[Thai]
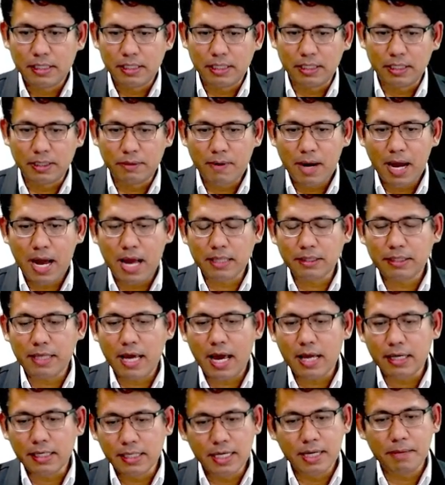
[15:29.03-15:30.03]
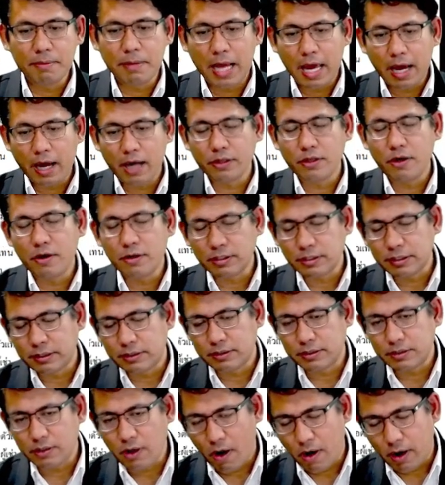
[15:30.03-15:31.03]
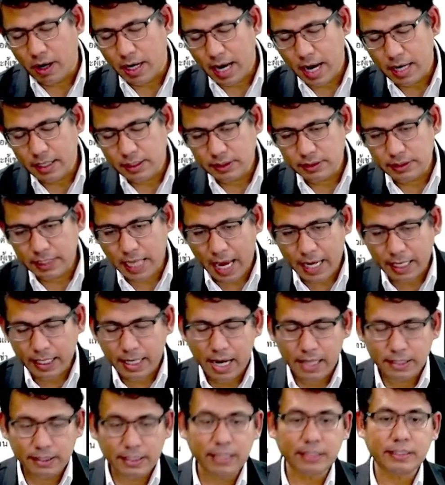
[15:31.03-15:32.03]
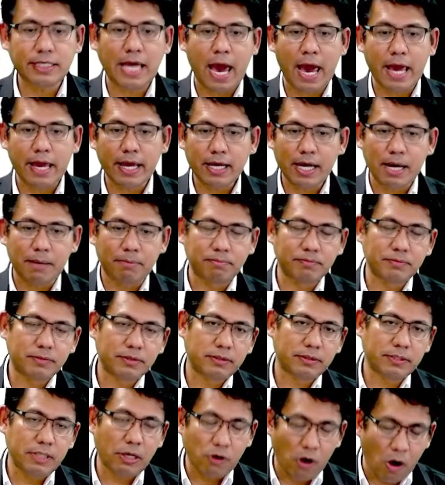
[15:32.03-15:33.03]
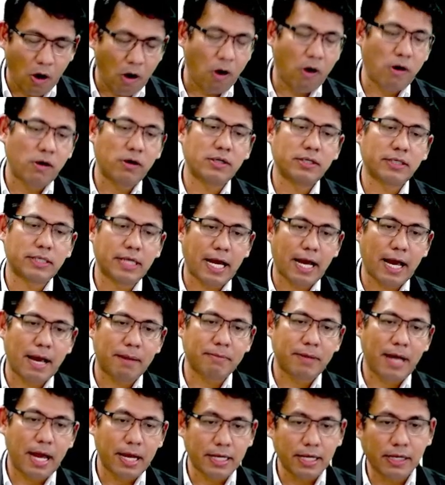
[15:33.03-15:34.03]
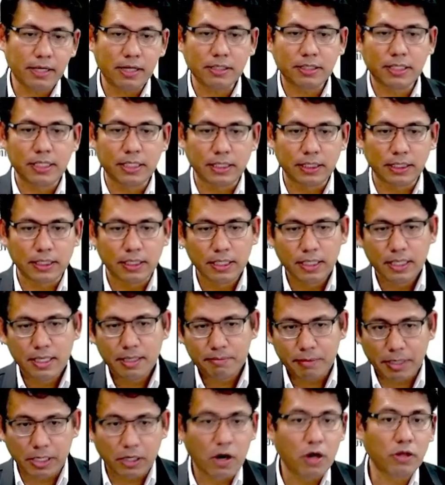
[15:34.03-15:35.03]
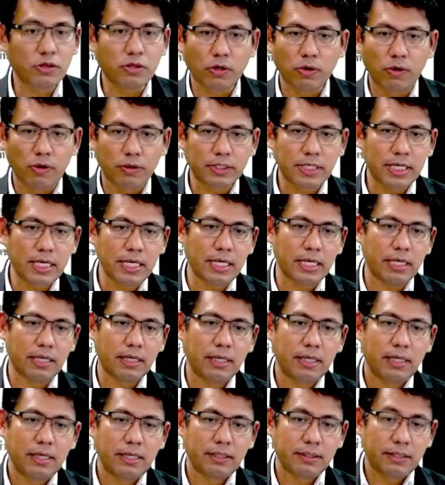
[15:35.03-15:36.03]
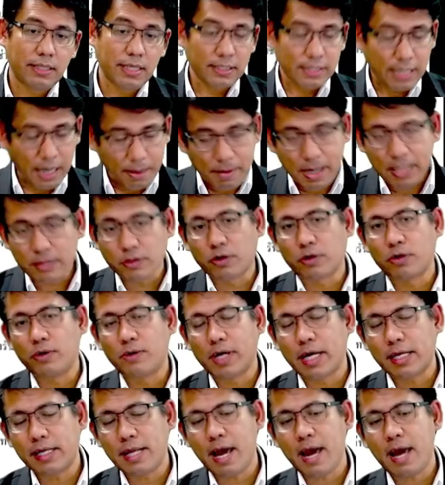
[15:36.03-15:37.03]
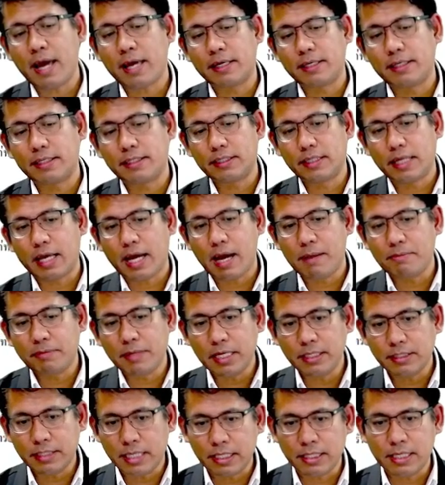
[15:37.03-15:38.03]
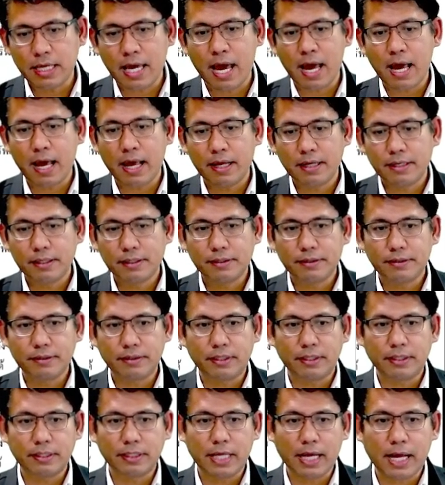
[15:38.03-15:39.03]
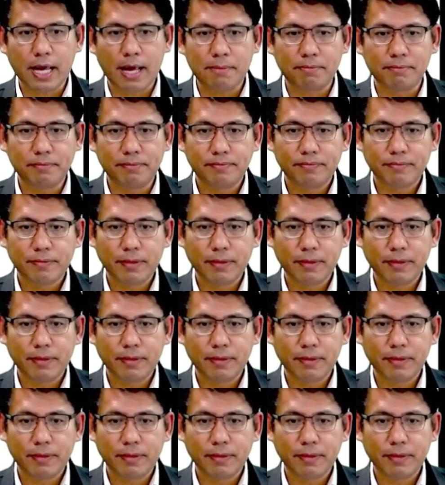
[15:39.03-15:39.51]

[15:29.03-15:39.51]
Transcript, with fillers: หรือว่าถ้ารื้อไปแล้วก็ต้องออกจ่ายค่าใช้จ่ายให้กับเจ้าของนะครับอันนี้ก็คือเป็นข้อตกลงที่สามารถตกลงกันได้นะครับในสัญญานะครับ